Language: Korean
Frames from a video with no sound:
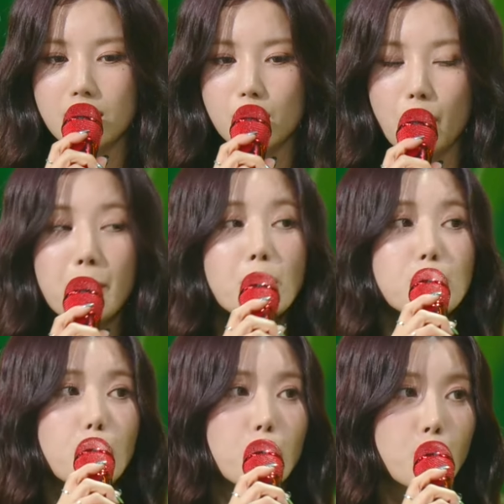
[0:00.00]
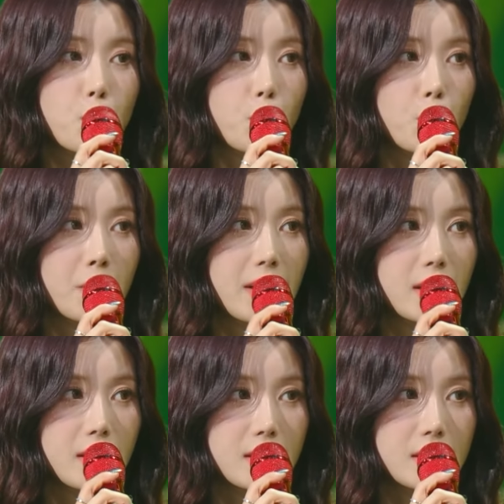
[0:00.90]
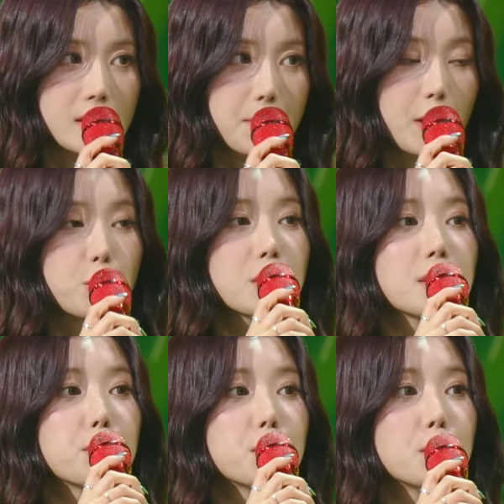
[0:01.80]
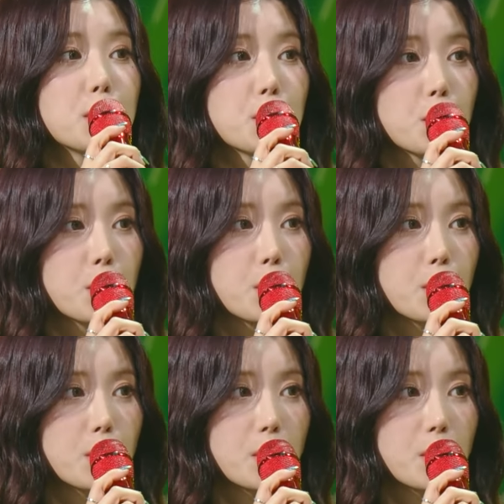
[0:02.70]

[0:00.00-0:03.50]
이제 외면적으로만 이제 봐주시는 분들도